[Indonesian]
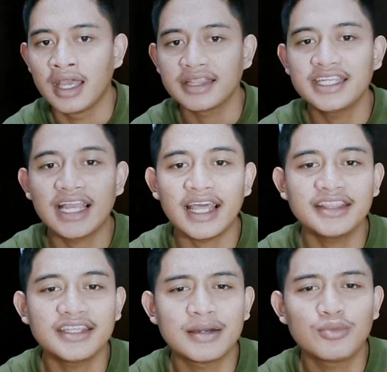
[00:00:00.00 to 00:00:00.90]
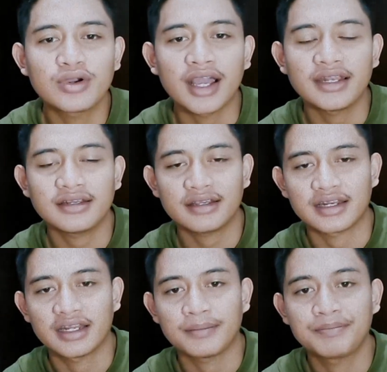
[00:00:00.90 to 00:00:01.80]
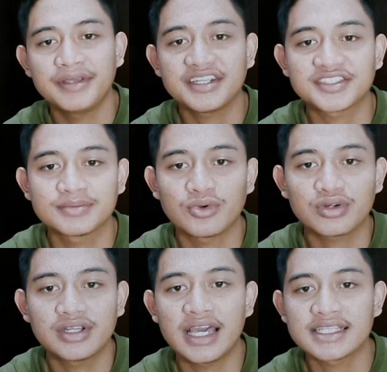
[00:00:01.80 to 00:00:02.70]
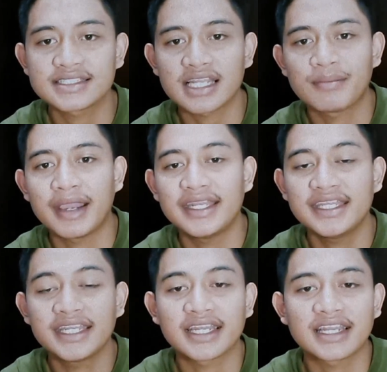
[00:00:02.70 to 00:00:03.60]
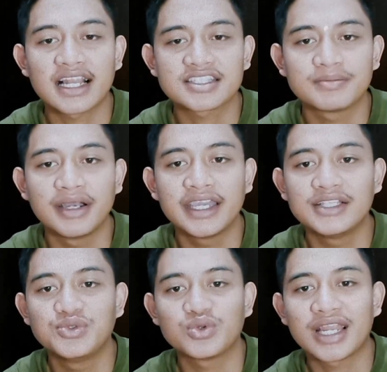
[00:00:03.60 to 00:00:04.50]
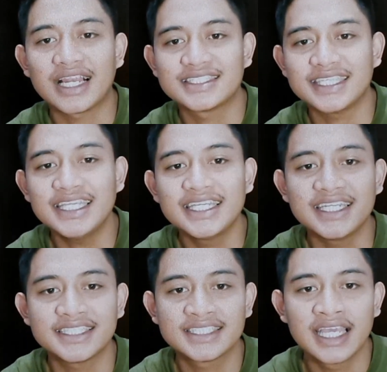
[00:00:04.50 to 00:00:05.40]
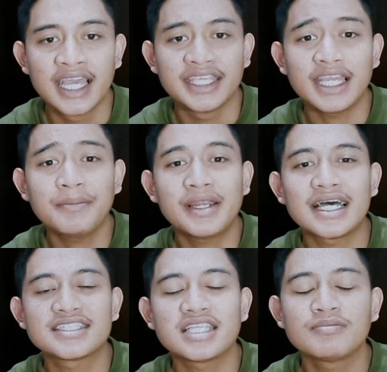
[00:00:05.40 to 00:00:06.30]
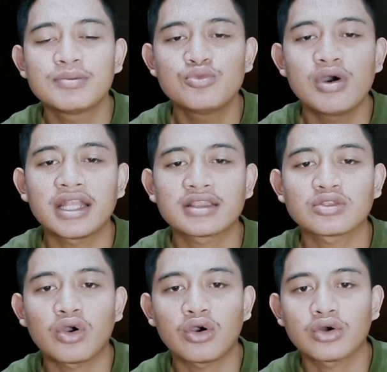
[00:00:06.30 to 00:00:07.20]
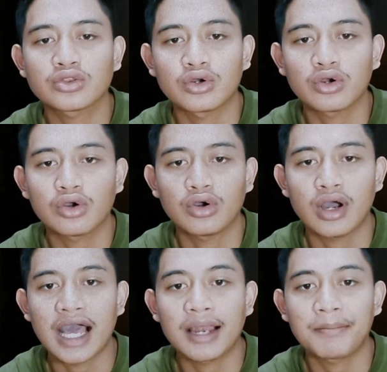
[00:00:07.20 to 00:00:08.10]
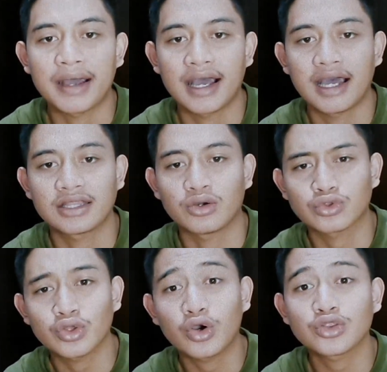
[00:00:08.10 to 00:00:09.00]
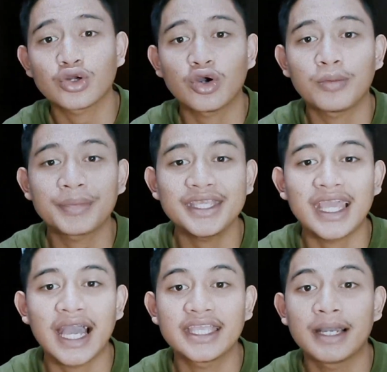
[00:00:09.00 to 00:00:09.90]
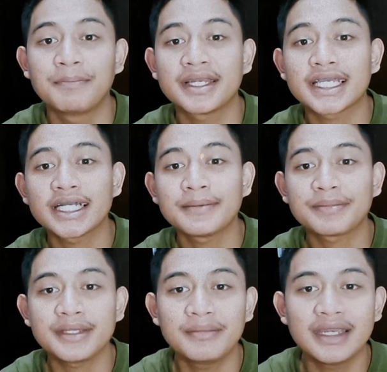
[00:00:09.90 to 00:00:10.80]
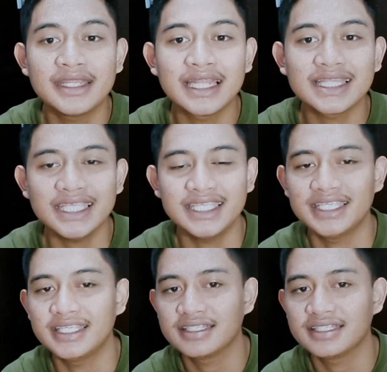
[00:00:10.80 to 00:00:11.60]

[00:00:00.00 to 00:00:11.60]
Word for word: Tidak lain tidak bukan karena Piers Morgan selama ini dikenal sebagai jurnalis Inggris yang berhasil membuat tokoh-tokoh alpha atau tokoh-tokoh pria yang berkepribadian tinggi